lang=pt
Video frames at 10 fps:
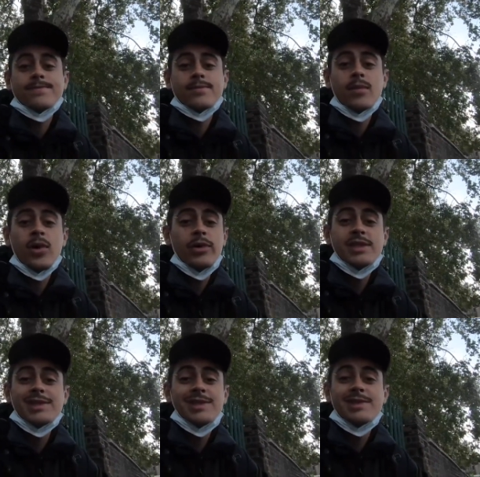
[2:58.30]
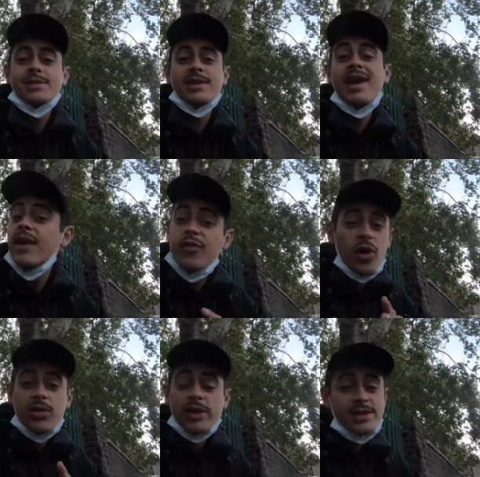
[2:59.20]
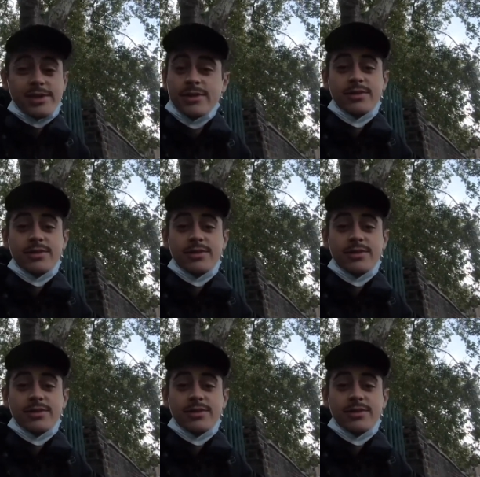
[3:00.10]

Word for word: uma coisa terrível aconteceu.